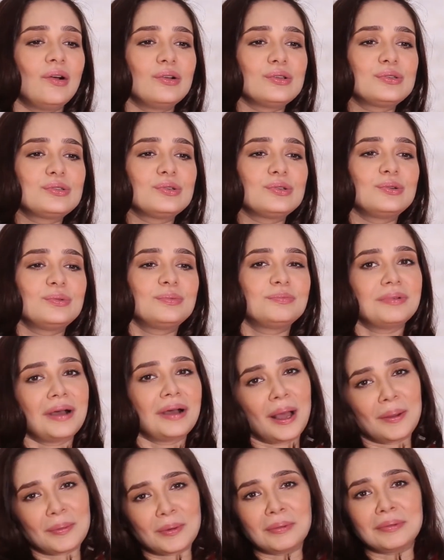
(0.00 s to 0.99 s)
ऑल्सो
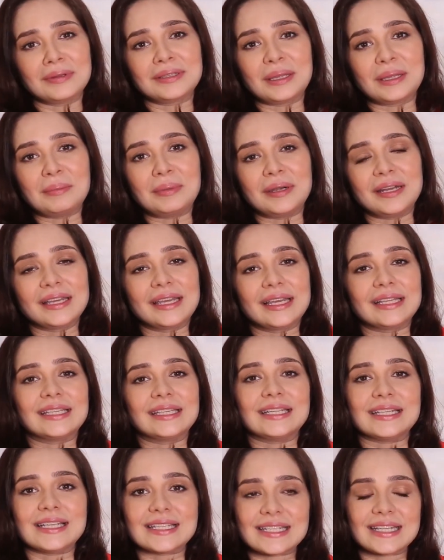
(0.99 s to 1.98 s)
आपको पता है बड़े
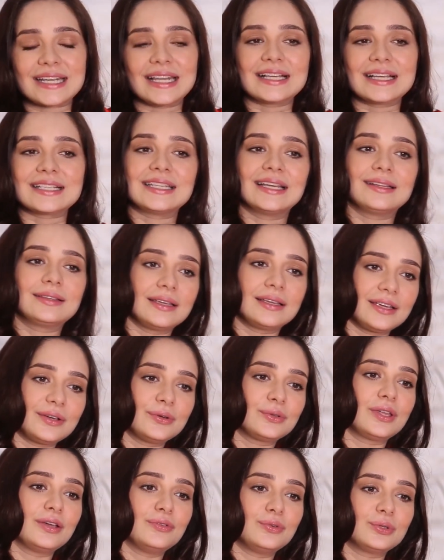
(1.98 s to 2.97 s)
कहते हैं नज़र लग जाती है ये
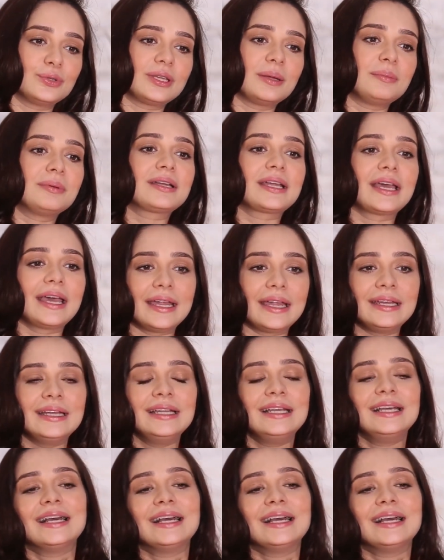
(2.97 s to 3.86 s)
होता है वो होता है बट खैर